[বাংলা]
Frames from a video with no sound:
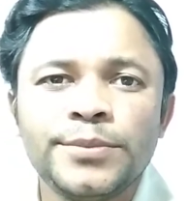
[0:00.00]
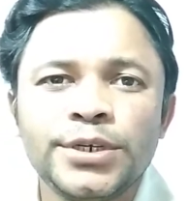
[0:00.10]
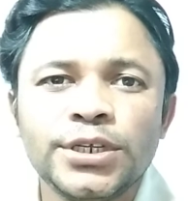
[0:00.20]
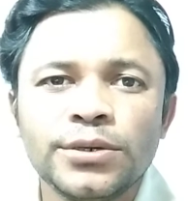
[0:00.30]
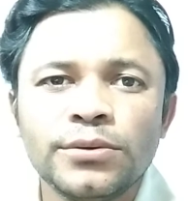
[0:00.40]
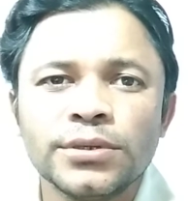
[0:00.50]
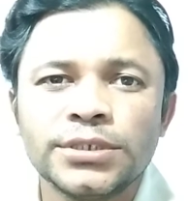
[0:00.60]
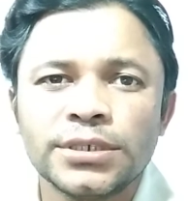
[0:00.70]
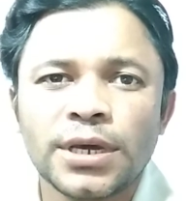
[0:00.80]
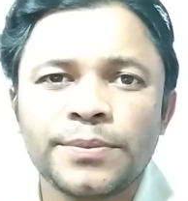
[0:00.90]
ভিডিওগুলো
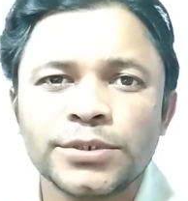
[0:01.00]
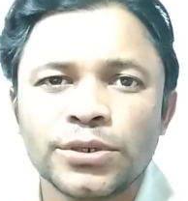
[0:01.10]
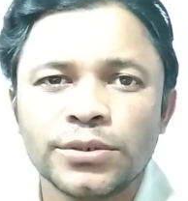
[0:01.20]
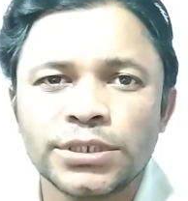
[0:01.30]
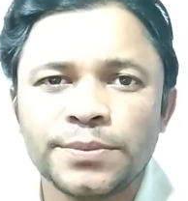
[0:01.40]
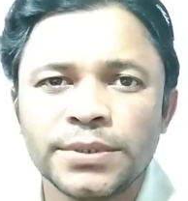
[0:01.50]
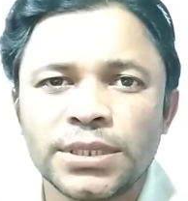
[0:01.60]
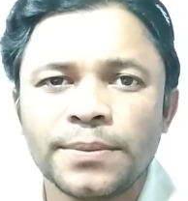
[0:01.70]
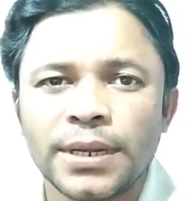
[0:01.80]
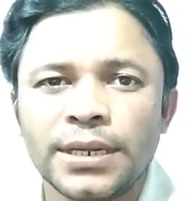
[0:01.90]
যেন আপনি সহজে
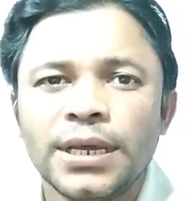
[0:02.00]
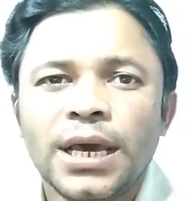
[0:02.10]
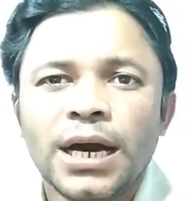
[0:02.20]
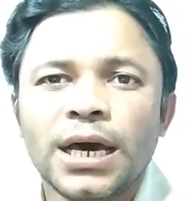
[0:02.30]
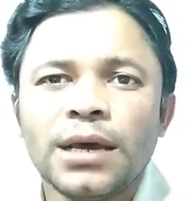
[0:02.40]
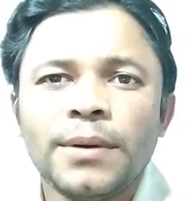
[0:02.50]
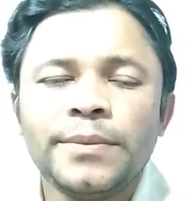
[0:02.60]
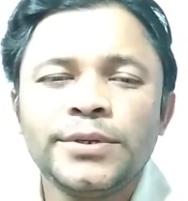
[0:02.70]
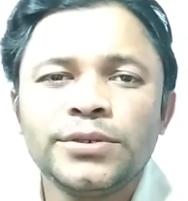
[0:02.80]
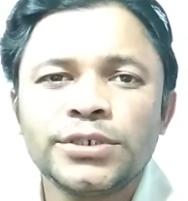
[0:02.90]
পেতে পারেন আর
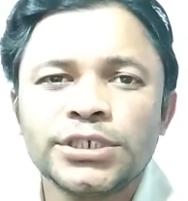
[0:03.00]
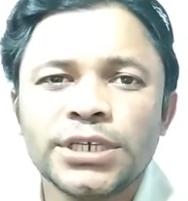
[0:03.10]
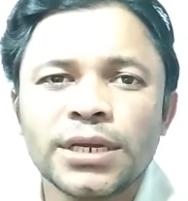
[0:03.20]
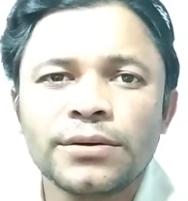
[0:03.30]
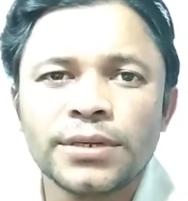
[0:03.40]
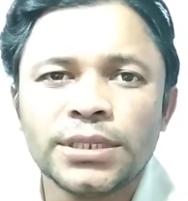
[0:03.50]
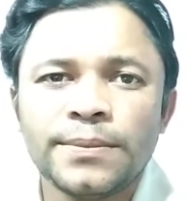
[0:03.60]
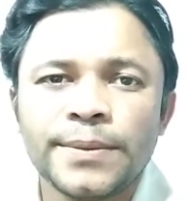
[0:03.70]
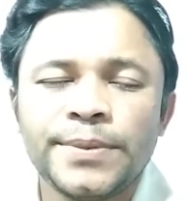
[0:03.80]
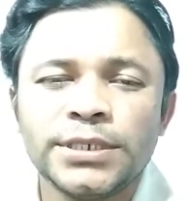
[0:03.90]
আমার ভিডিওটি শেয়ার করে
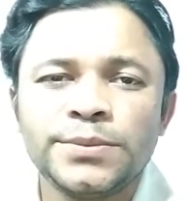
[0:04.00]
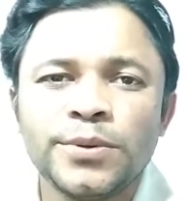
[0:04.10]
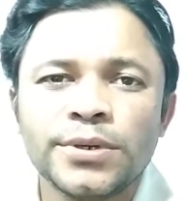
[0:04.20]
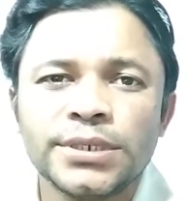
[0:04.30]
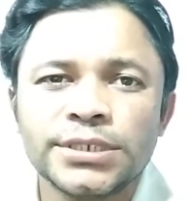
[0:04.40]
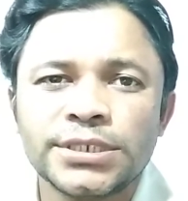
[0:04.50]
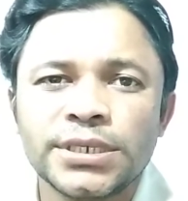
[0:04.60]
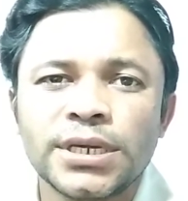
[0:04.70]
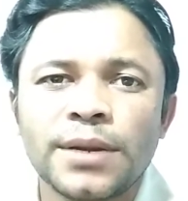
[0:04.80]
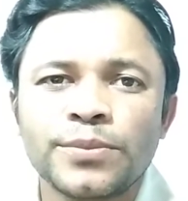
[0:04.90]
দিবেন ফেসবুক
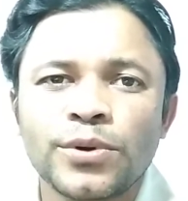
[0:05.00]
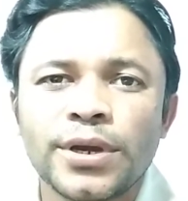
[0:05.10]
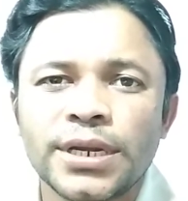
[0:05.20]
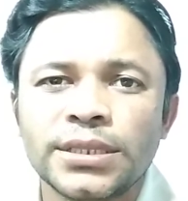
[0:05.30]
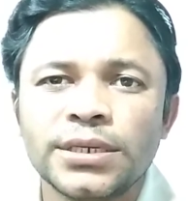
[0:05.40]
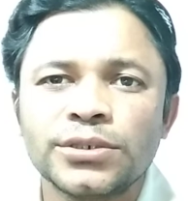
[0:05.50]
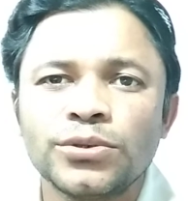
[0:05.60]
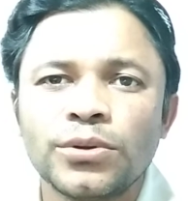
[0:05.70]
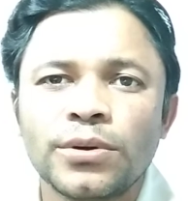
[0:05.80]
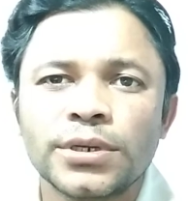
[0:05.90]
ইনস্টাগ্রাম টয়াটার থেকে
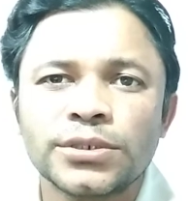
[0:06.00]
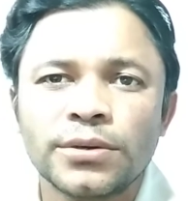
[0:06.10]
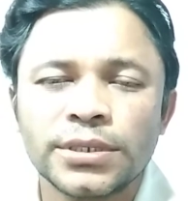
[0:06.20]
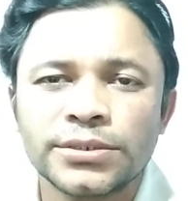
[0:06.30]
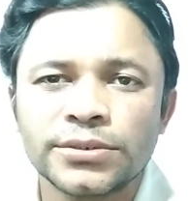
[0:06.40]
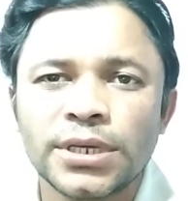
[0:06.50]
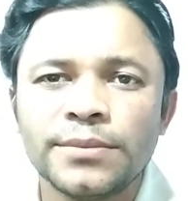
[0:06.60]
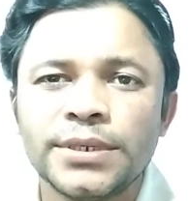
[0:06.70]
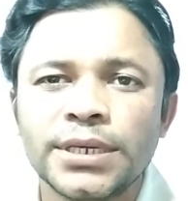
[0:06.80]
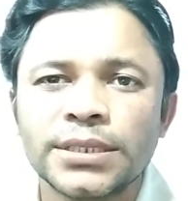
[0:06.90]
শুরু করে সকাল সোশ্যাল
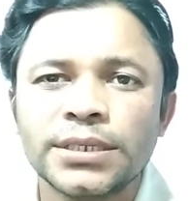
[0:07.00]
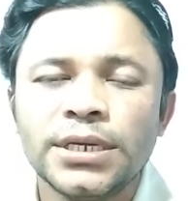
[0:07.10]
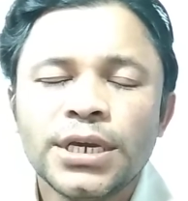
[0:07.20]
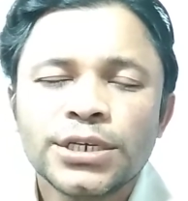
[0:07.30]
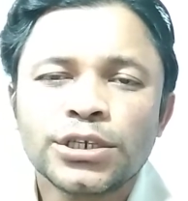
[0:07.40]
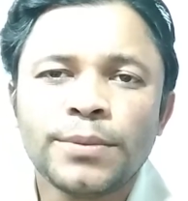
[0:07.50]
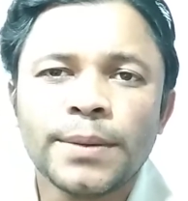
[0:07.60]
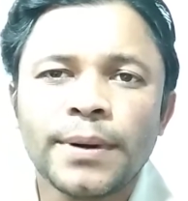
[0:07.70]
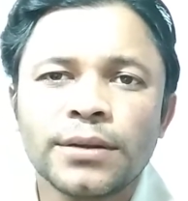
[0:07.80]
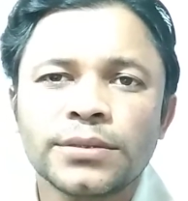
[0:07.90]
মিডিয়াতে
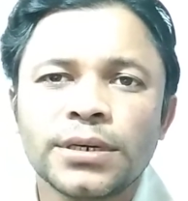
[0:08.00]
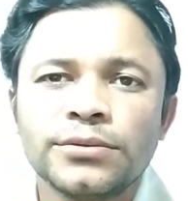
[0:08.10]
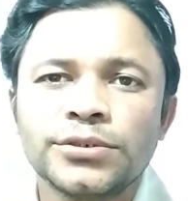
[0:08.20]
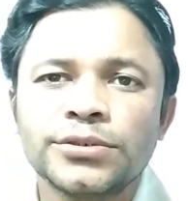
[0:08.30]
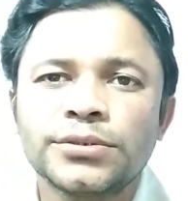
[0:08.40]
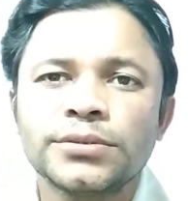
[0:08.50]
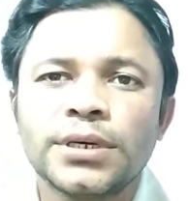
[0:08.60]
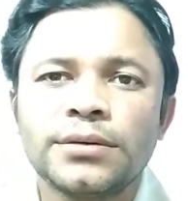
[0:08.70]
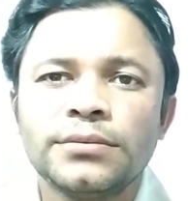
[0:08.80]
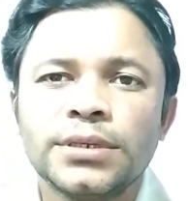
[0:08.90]
সবাই ভালো থাকুন সুস্থ
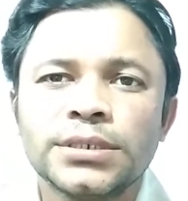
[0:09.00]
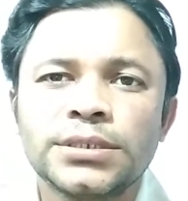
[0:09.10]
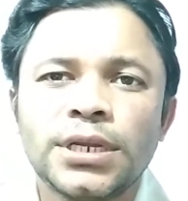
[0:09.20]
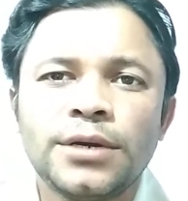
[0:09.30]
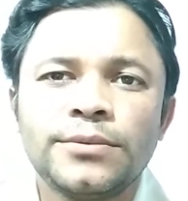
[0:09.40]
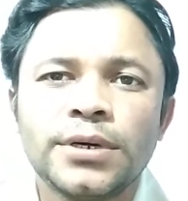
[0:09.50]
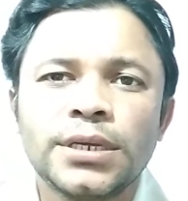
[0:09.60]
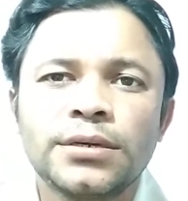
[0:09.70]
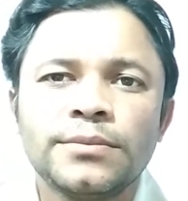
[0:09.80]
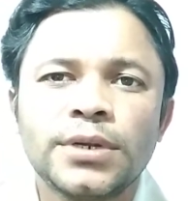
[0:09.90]
থাকুন আসসালামু
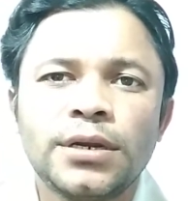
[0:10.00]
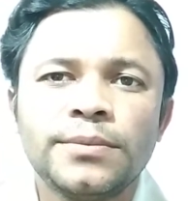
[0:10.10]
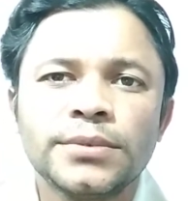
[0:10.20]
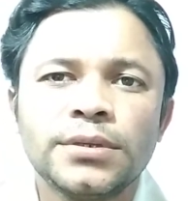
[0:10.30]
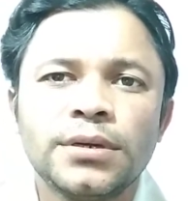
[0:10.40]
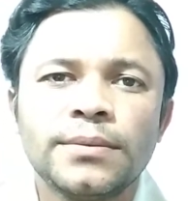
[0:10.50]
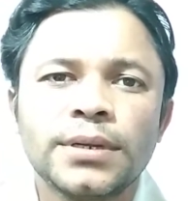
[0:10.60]
আলাইকুম রহমতুল্লাহ